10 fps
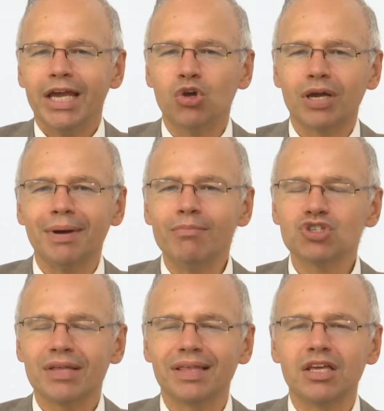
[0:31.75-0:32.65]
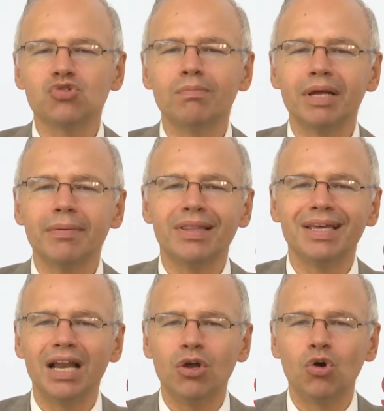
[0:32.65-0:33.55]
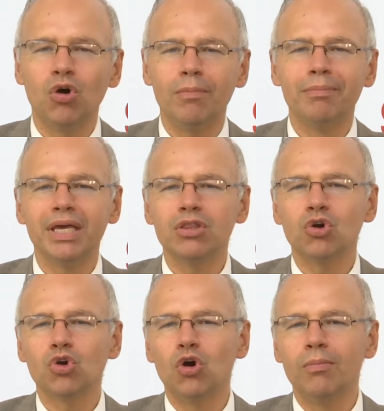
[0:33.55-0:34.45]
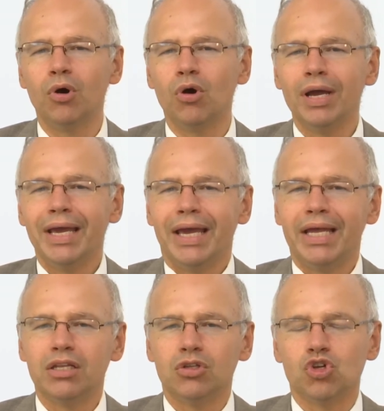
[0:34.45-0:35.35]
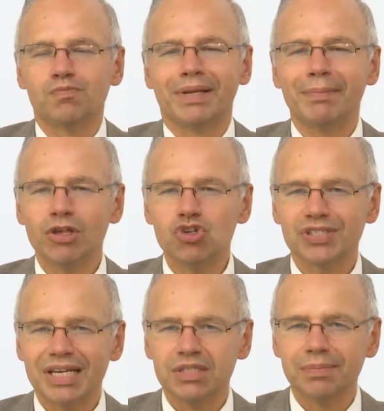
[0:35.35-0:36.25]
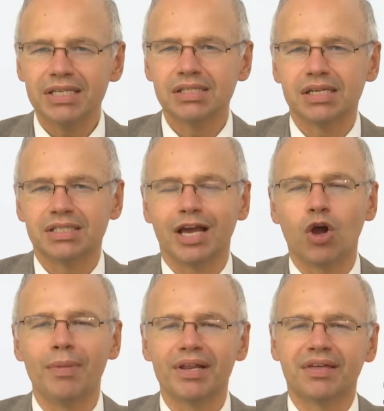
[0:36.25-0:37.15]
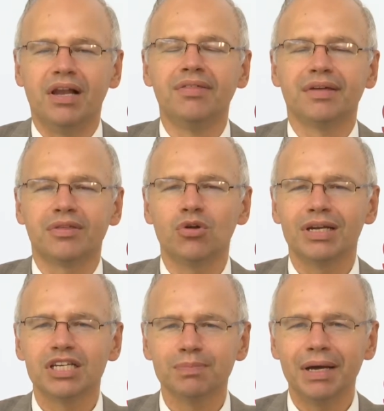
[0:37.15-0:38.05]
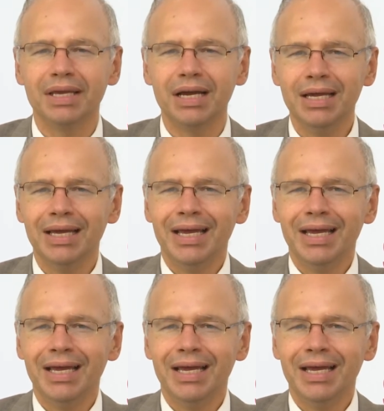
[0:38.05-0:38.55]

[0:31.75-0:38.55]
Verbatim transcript: y lo que vamos a hacer es un breve diálogo viendo cómo en los primeros seis meses de comercialización en España